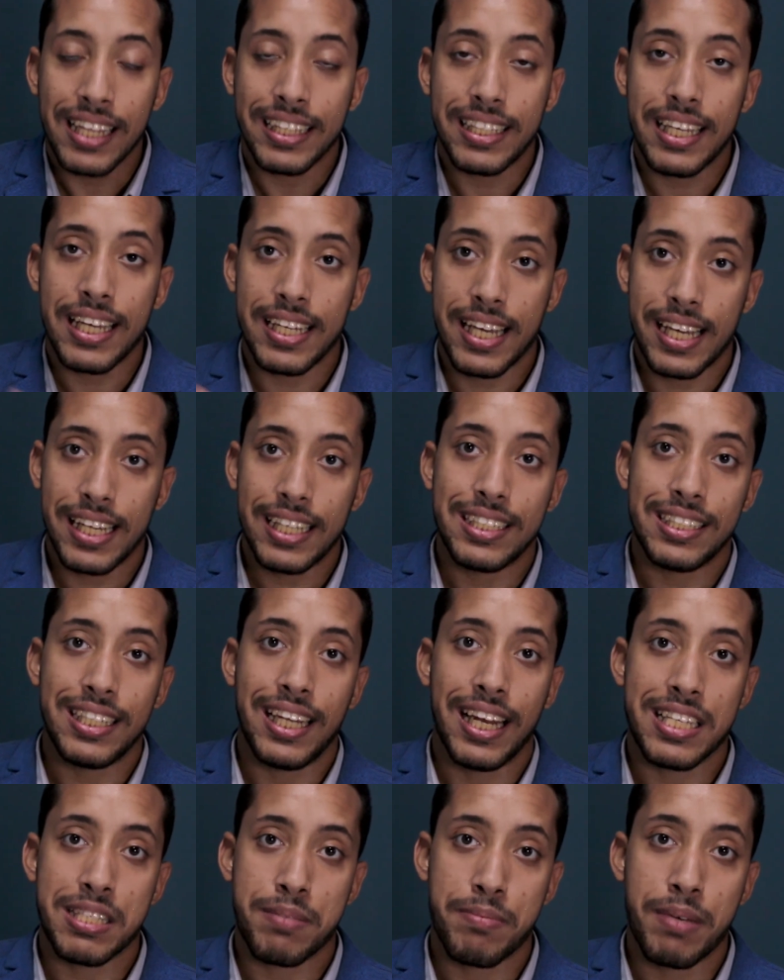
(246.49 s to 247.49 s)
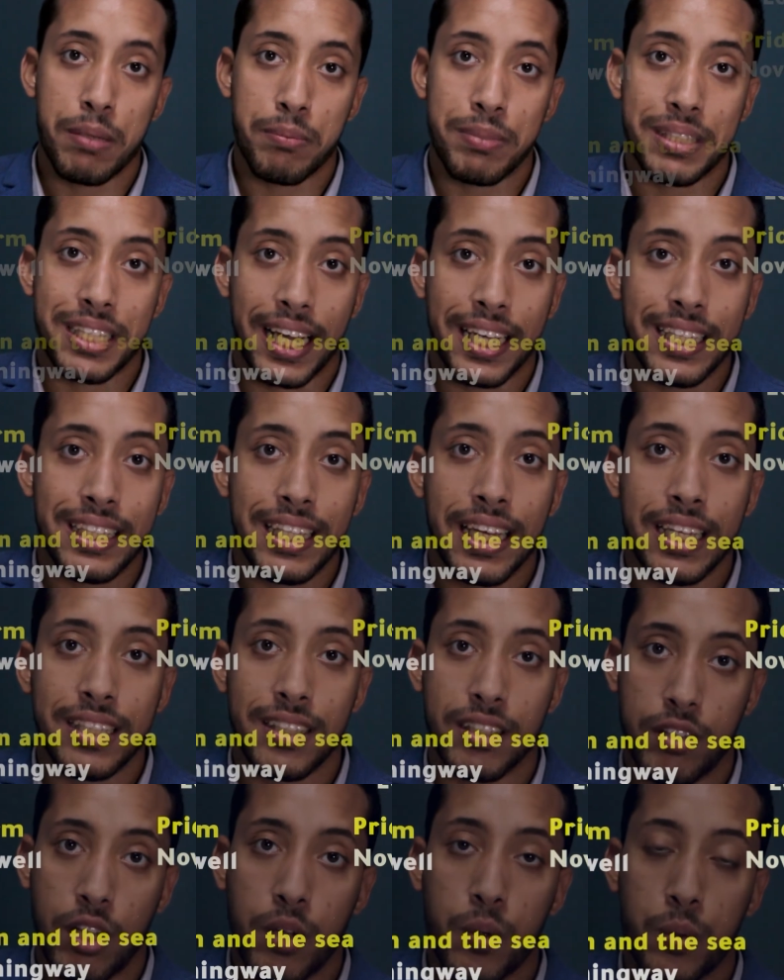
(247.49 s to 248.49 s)
تاني هي دي الاسماء بتاعتها
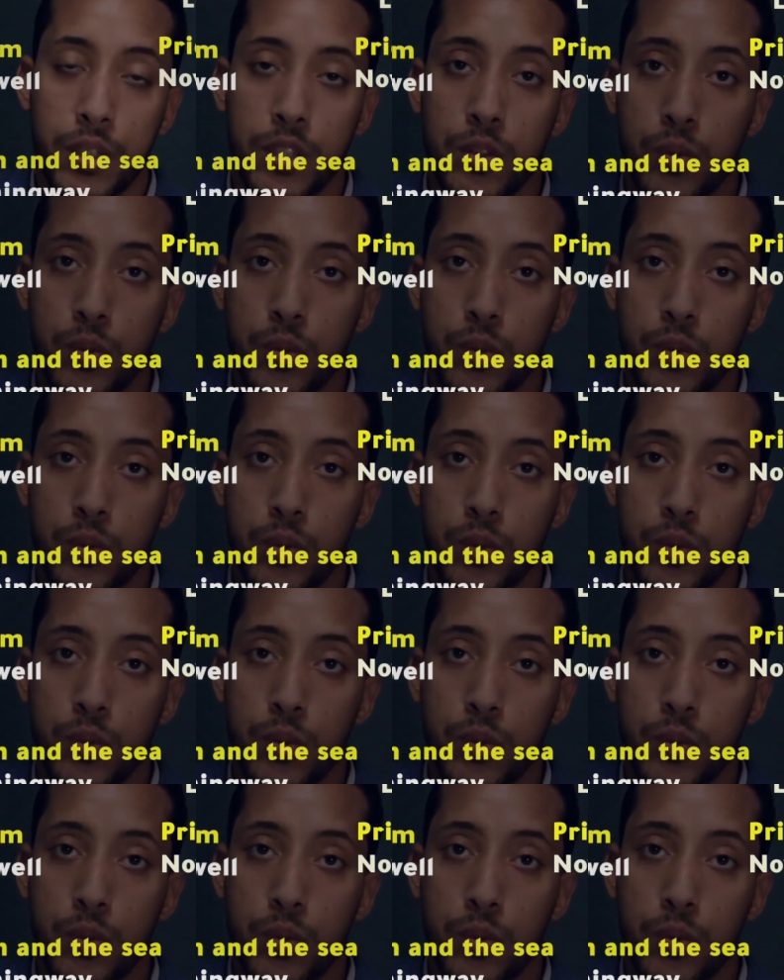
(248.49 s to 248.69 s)
تقدروا ان